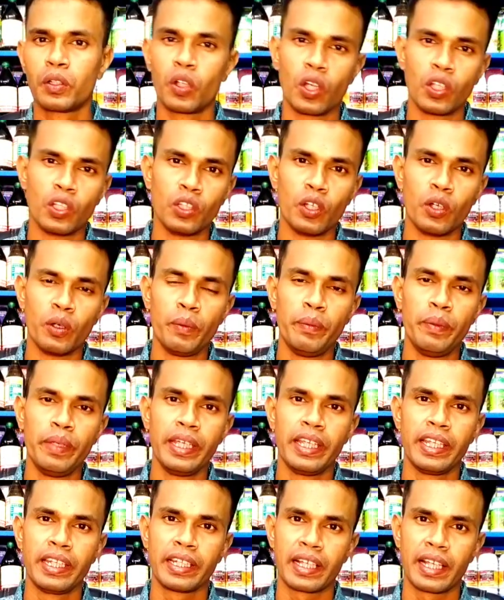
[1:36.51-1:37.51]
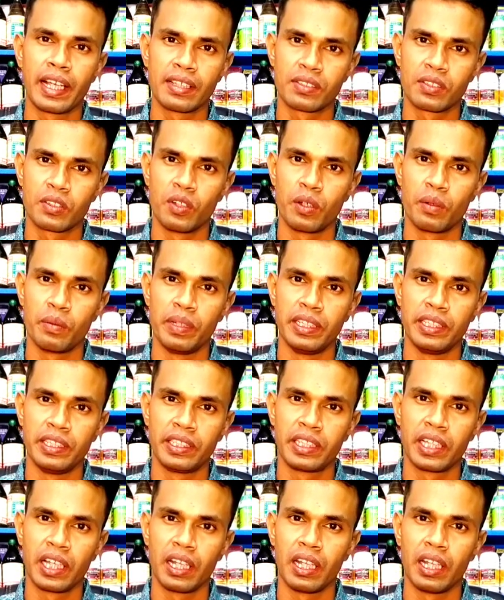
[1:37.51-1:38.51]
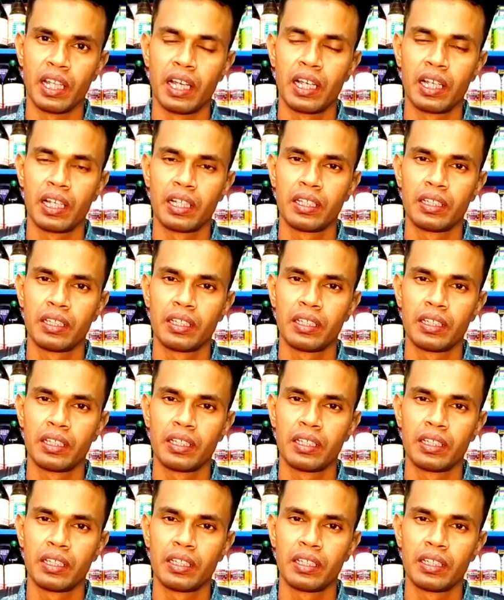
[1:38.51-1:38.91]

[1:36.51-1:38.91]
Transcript: সন্দেহবিহীন কাজ করবে ইনশাল্লাহ